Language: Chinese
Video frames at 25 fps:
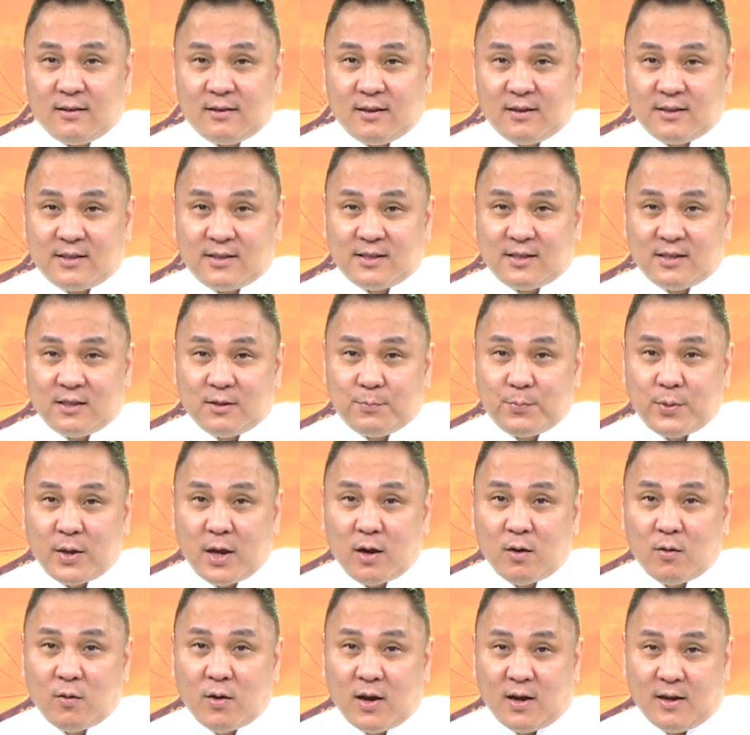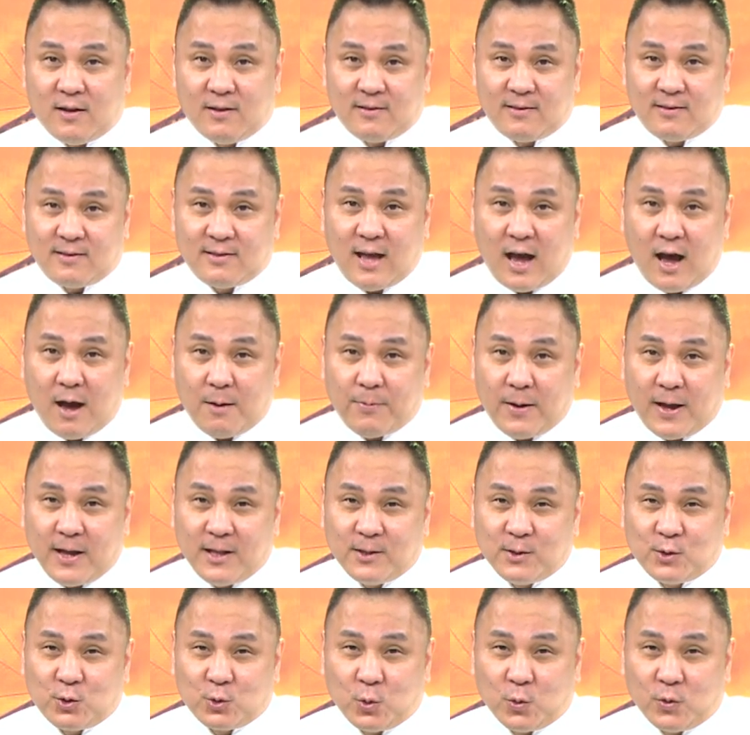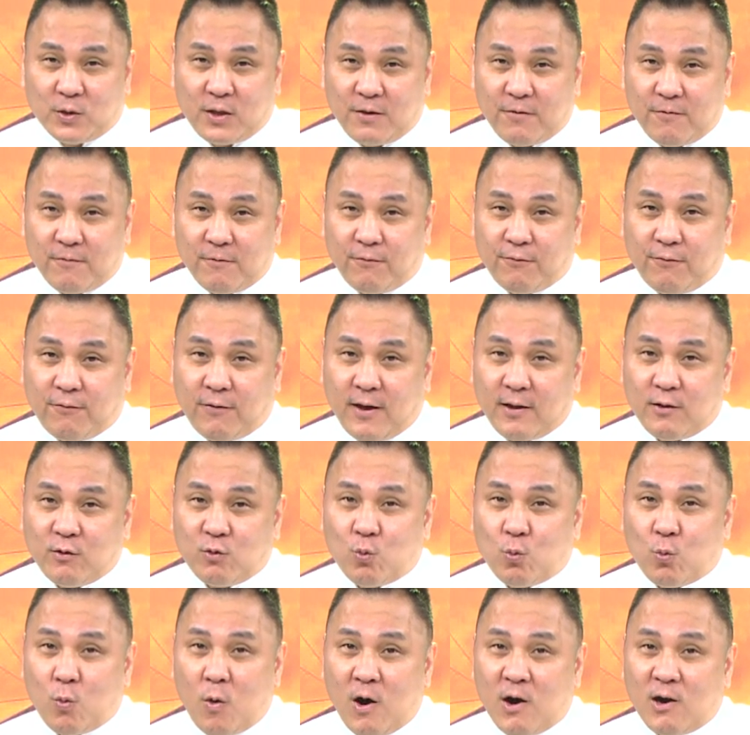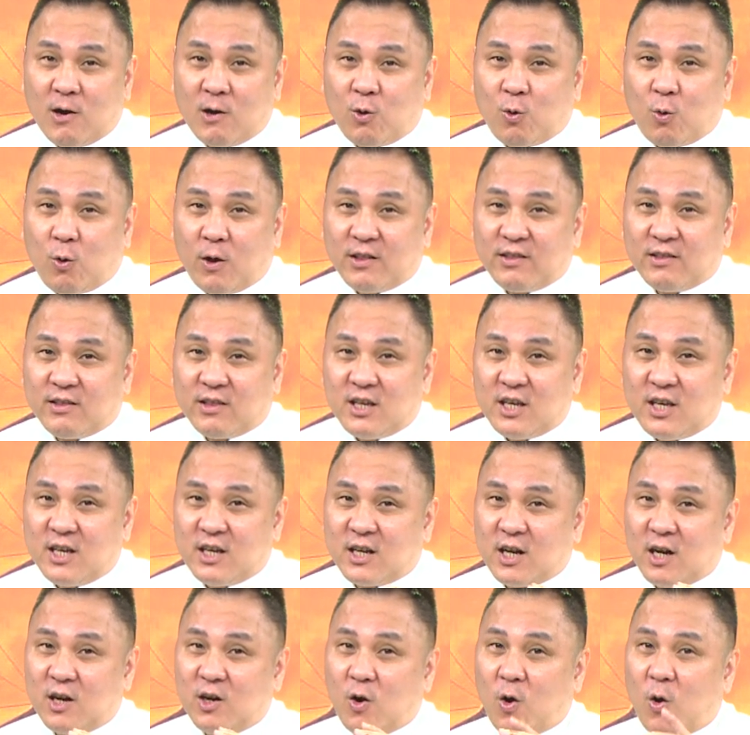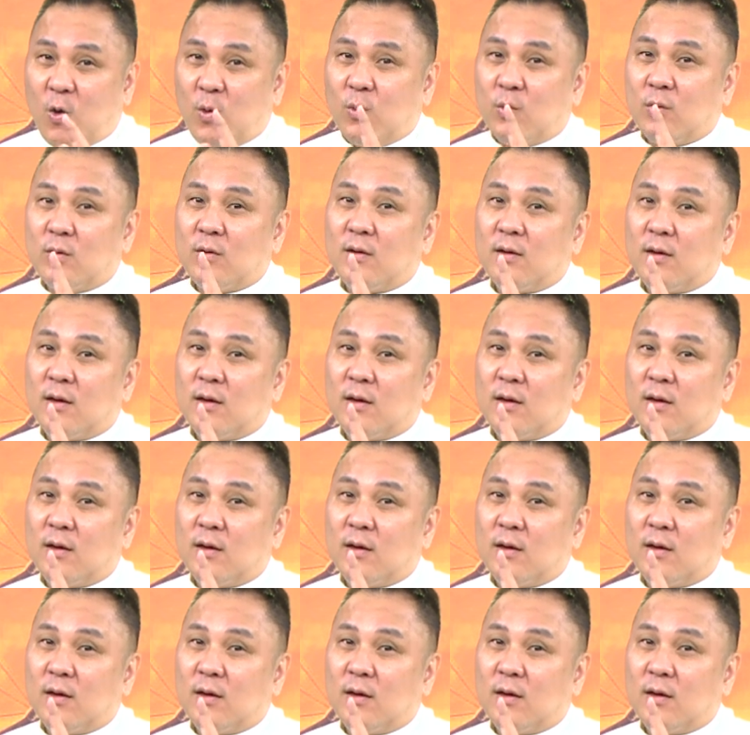的指标啊，大盘昨天翻王冠第一根红